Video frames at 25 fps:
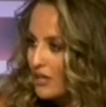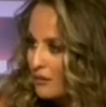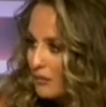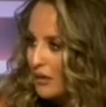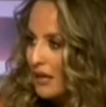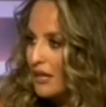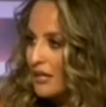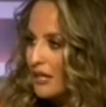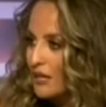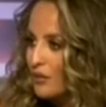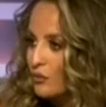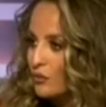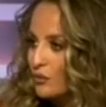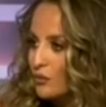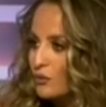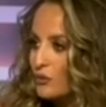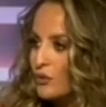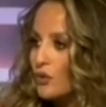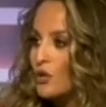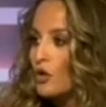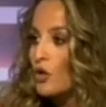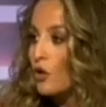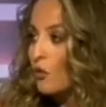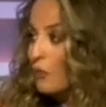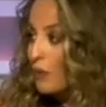وانا مع
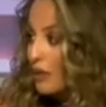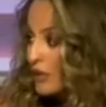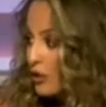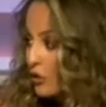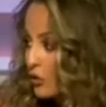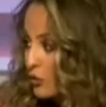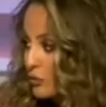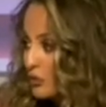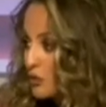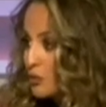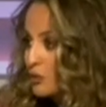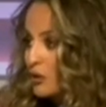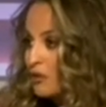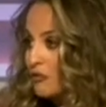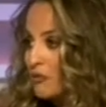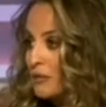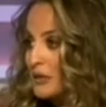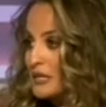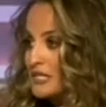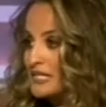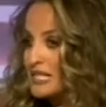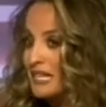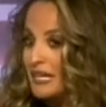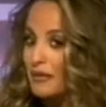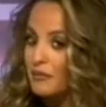القانون وبين انه بدي
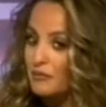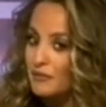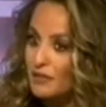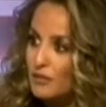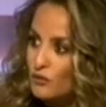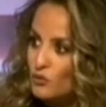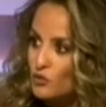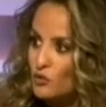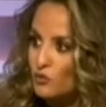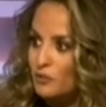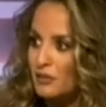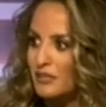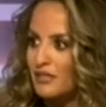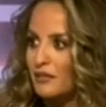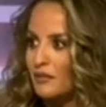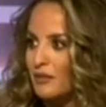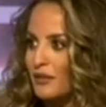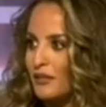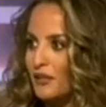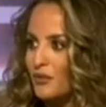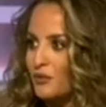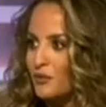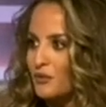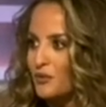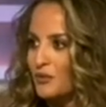اوقف مع صاحبتي وشو بدي
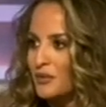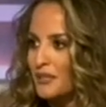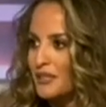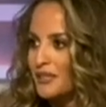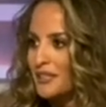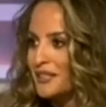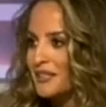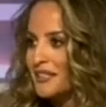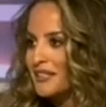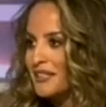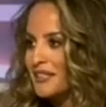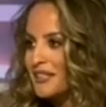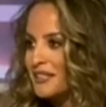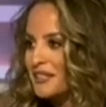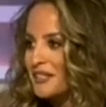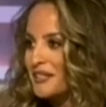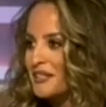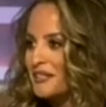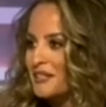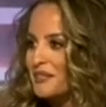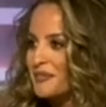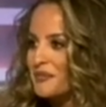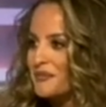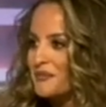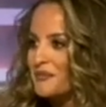بالقانون
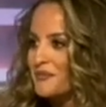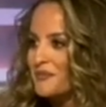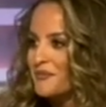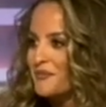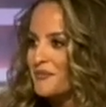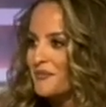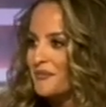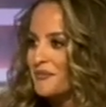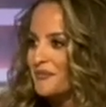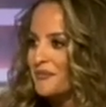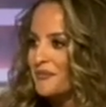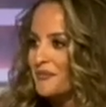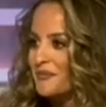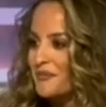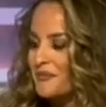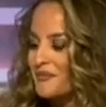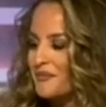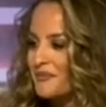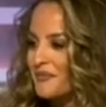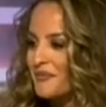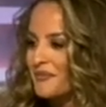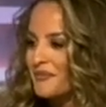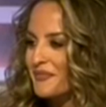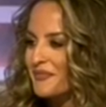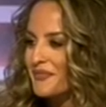والاصداء كانت
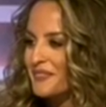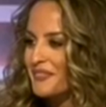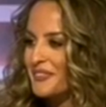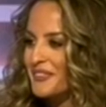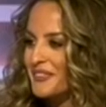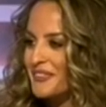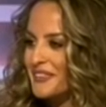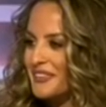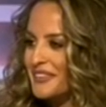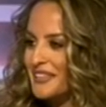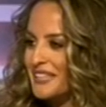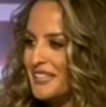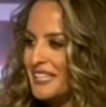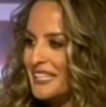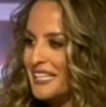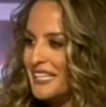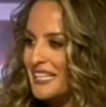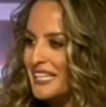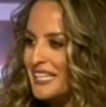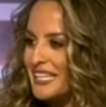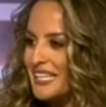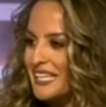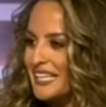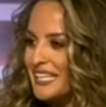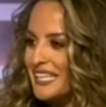آه، حلوه
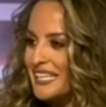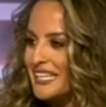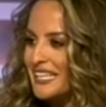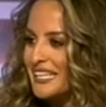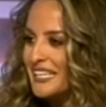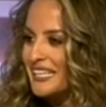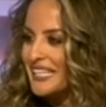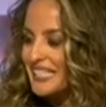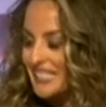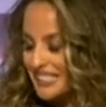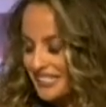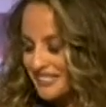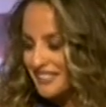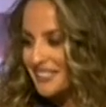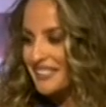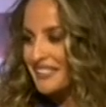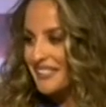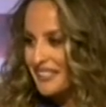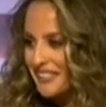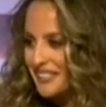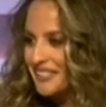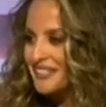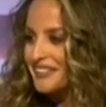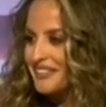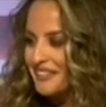كثير اكيد
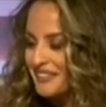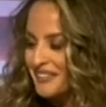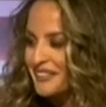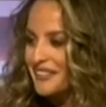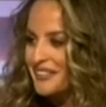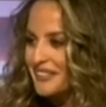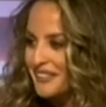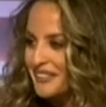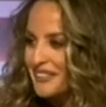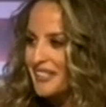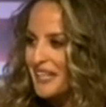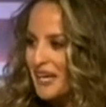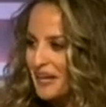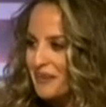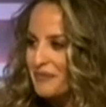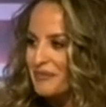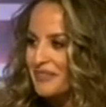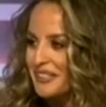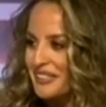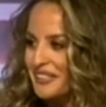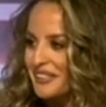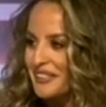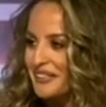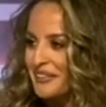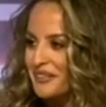آه لا, لا ورد
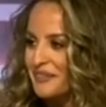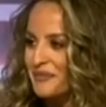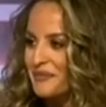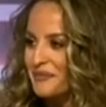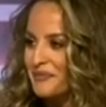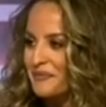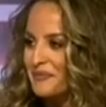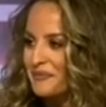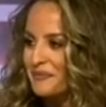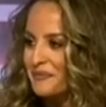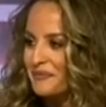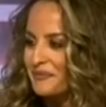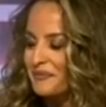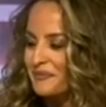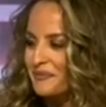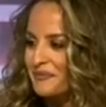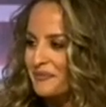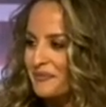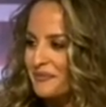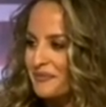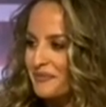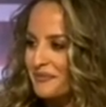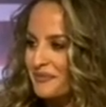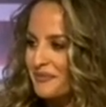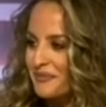جوري
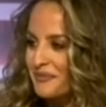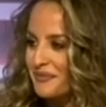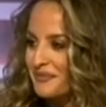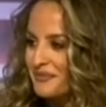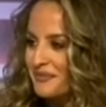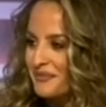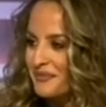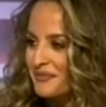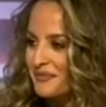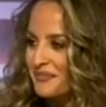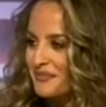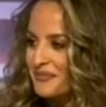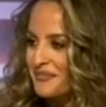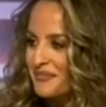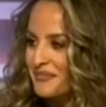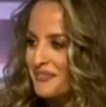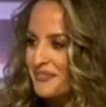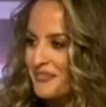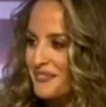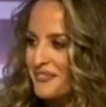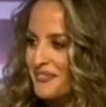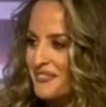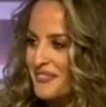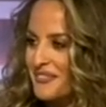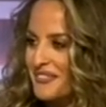آه
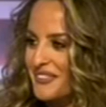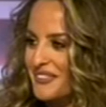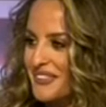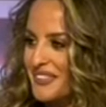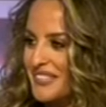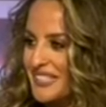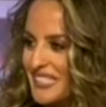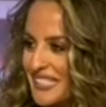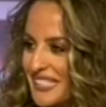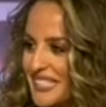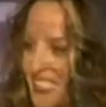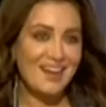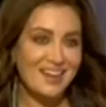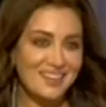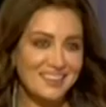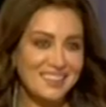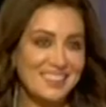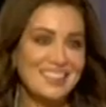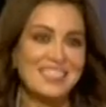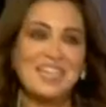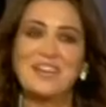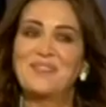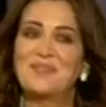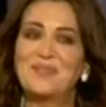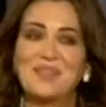سينما
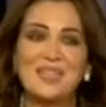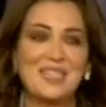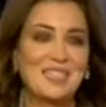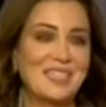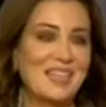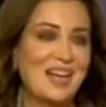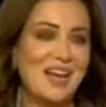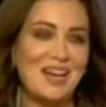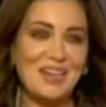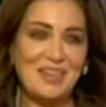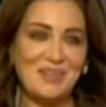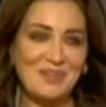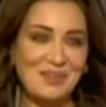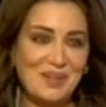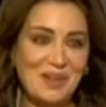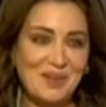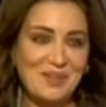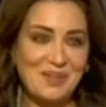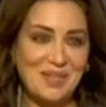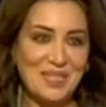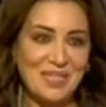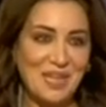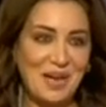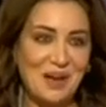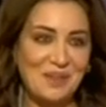والعانه كمان العالم
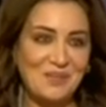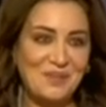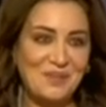كمان